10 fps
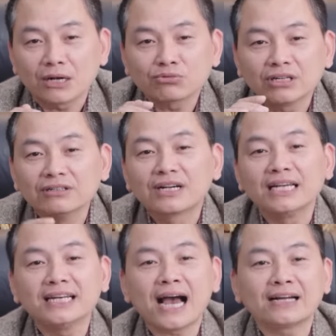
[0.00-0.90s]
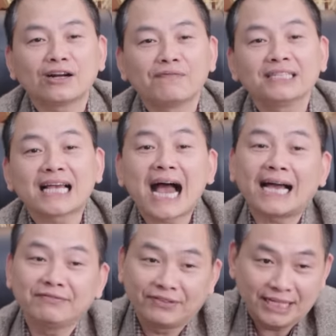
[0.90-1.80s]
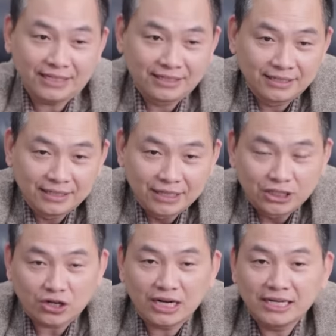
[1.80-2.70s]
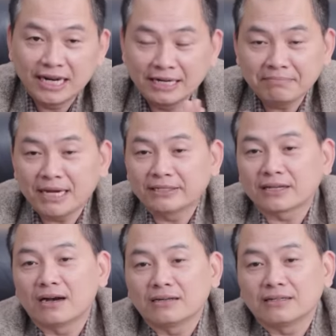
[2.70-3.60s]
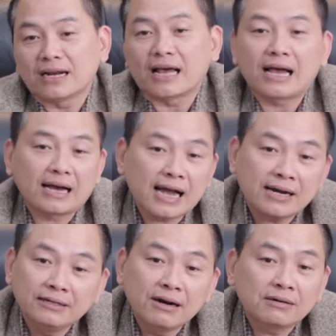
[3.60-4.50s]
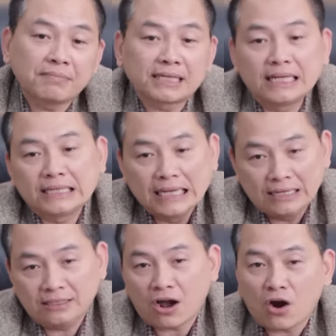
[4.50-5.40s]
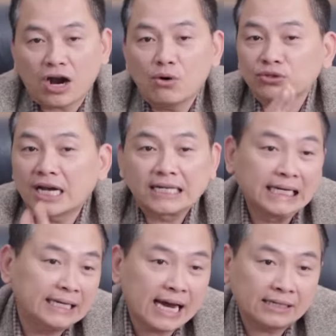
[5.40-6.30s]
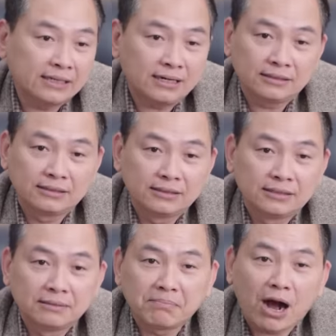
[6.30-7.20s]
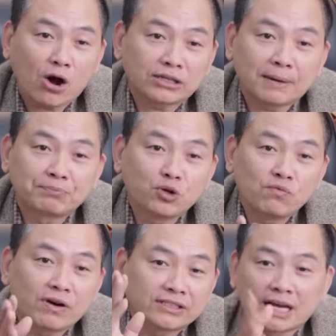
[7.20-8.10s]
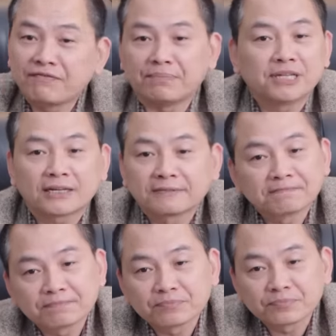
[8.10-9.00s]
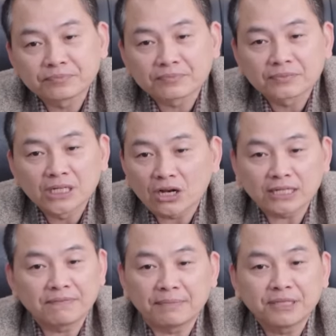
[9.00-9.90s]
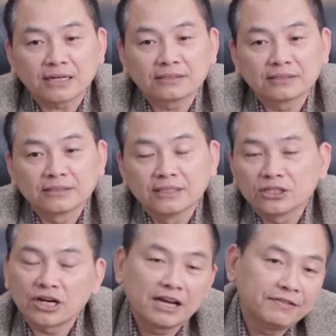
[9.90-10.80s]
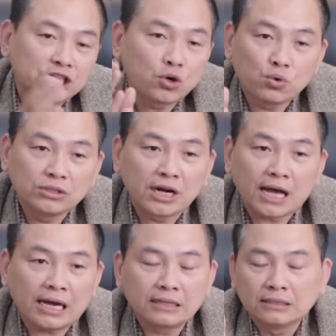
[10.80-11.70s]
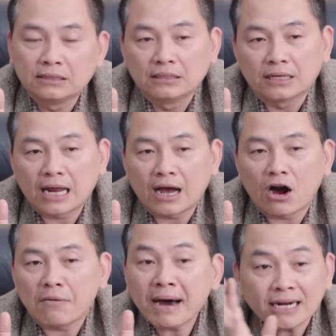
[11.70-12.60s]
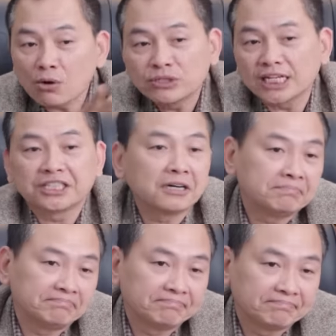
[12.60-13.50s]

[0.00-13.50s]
xong từ kỹ năng nó mới ra hành vi cho nên đến bây giờ là các nước mà tiên tiến họ không dạy kỹ năng nữa mà họ tập trung vào dạy phẩm chất họ dạy phẩm chất cho nên ví dụ như là là họ bắt ông dạy sớm